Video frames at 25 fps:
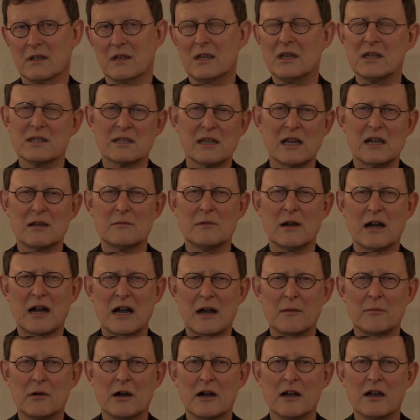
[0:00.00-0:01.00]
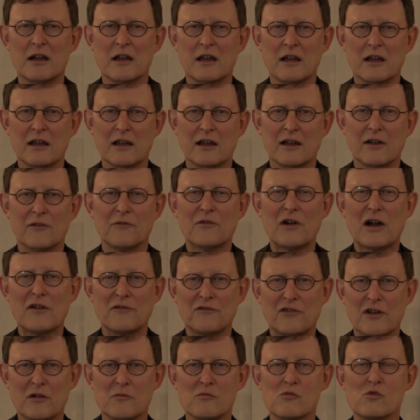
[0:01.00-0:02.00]
Ich selber aber war
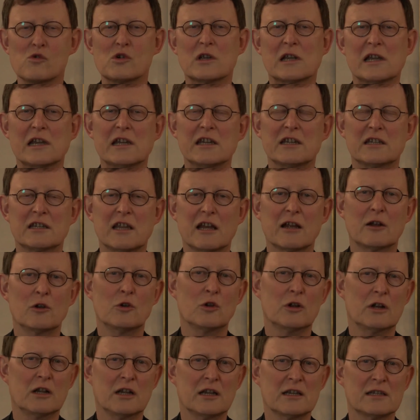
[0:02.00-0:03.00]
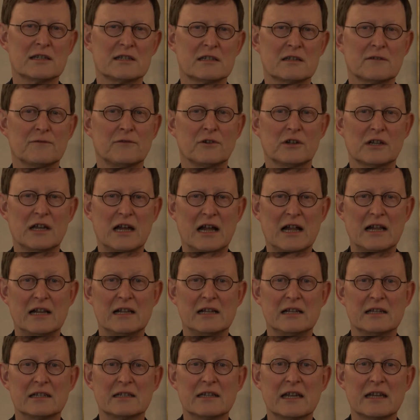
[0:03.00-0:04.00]
vermutlich der glücklichste von
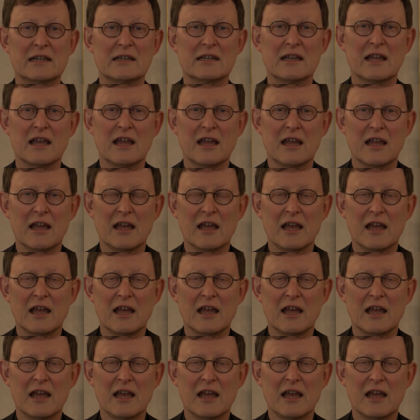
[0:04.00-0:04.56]
allen, denn